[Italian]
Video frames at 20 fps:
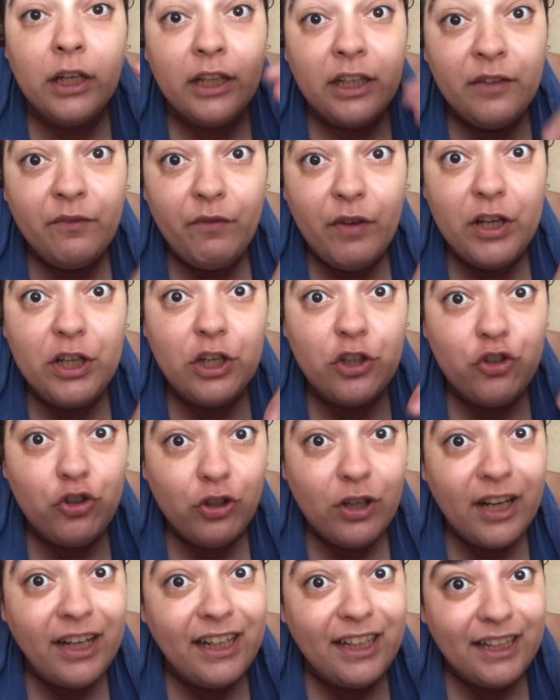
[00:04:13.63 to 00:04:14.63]
Invece
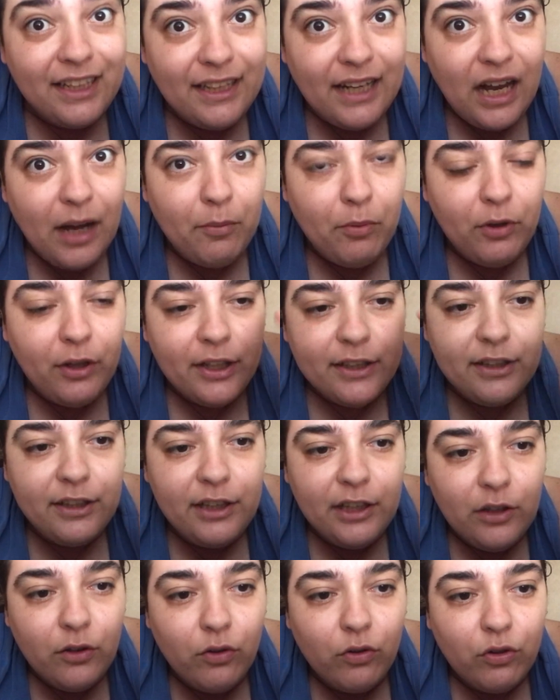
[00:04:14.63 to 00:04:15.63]
giocare nel Napoli che ti
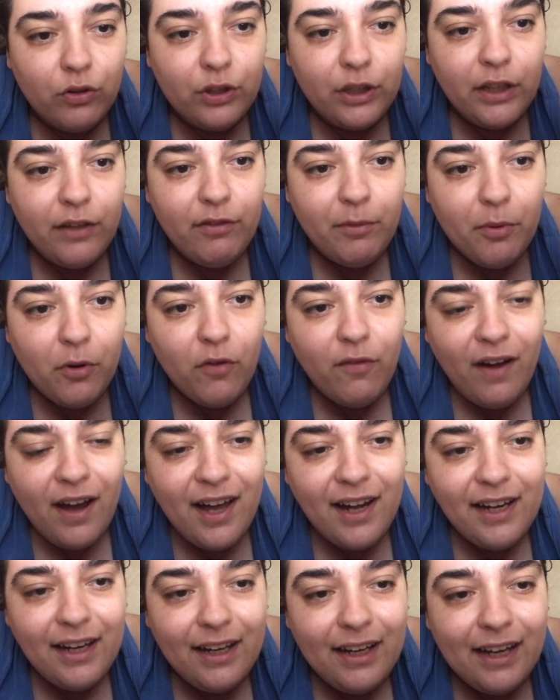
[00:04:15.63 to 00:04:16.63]
dicono devi
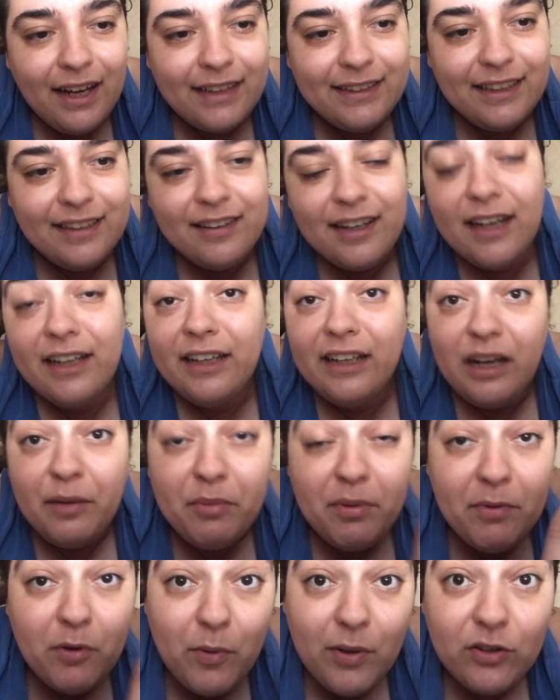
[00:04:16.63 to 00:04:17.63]
provare ad entrare nelle
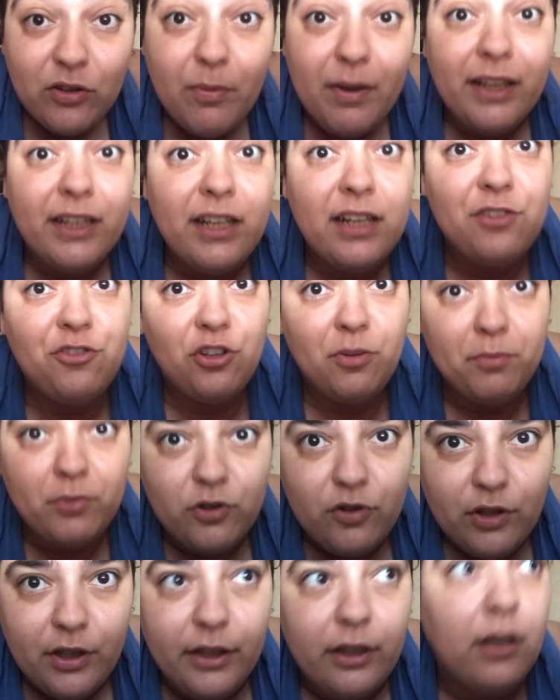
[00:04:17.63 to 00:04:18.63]
prime quattro per andare in
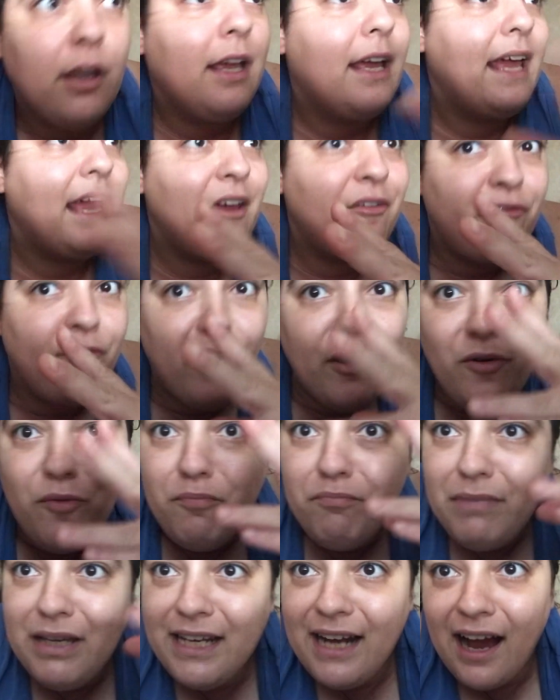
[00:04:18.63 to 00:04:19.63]
Champions League e fare
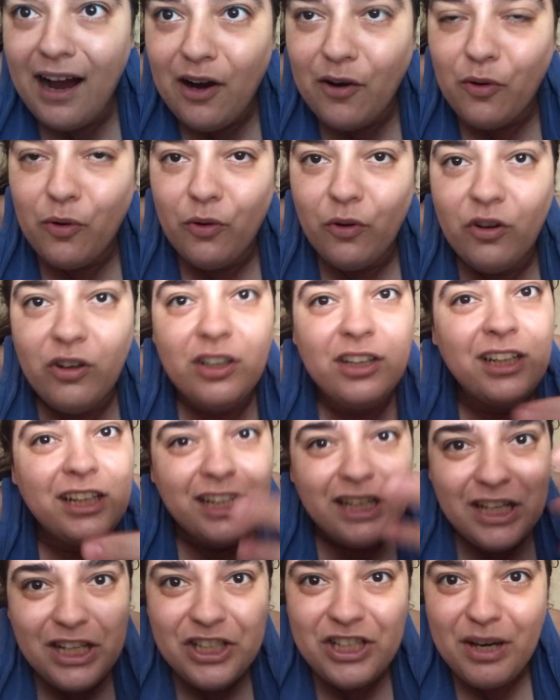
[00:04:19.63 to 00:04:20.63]
un miracolo
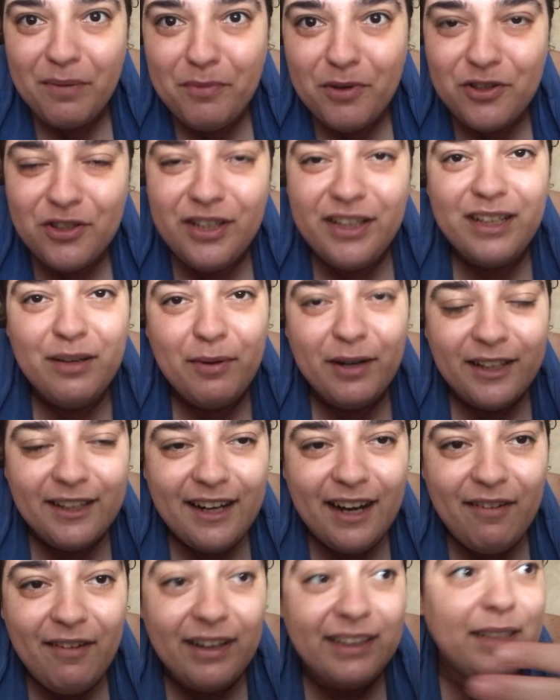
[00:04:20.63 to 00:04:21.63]
in Champions League per
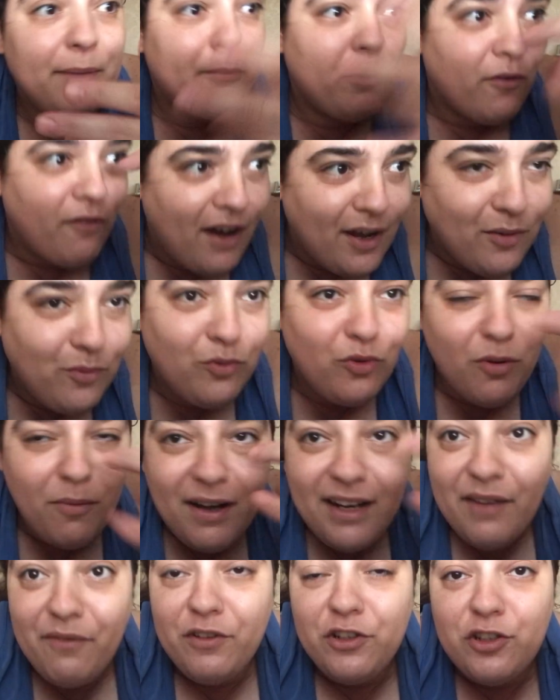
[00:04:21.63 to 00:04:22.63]
andare avanti, provare un
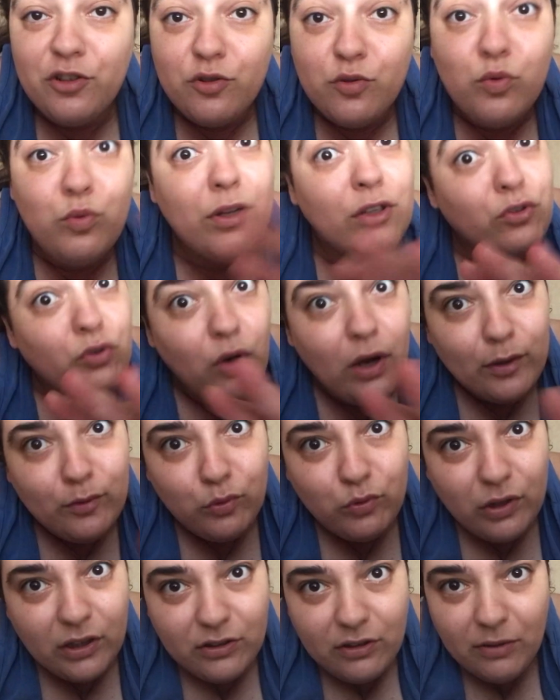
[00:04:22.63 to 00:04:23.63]
domani a vincere lo scudetto è
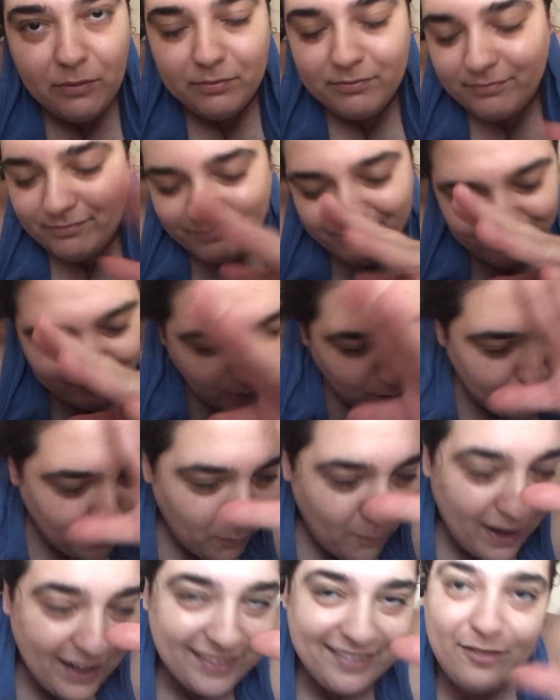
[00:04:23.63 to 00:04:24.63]
tutto altro proprio
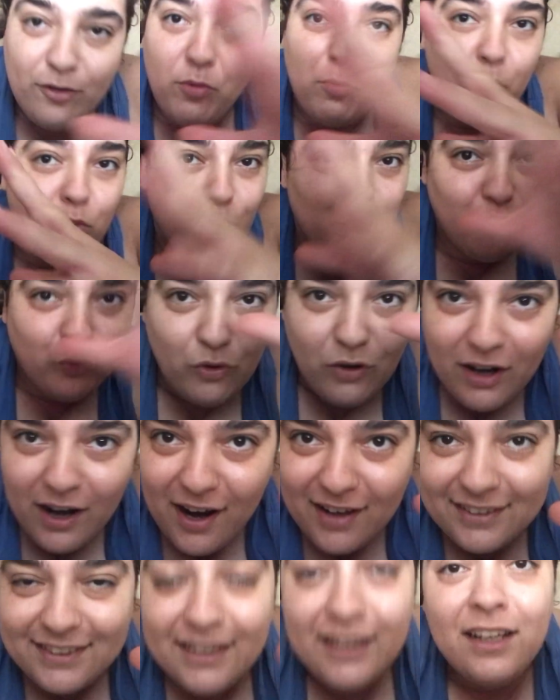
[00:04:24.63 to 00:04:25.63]
un altro mondo,
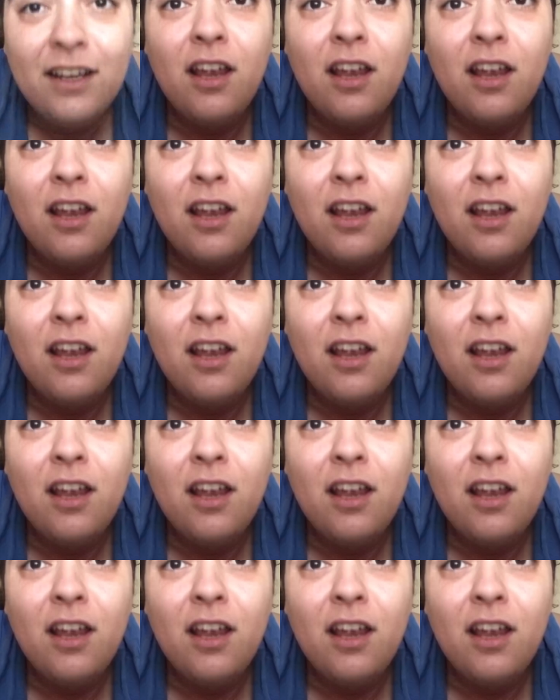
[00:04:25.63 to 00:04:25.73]
ragazzi.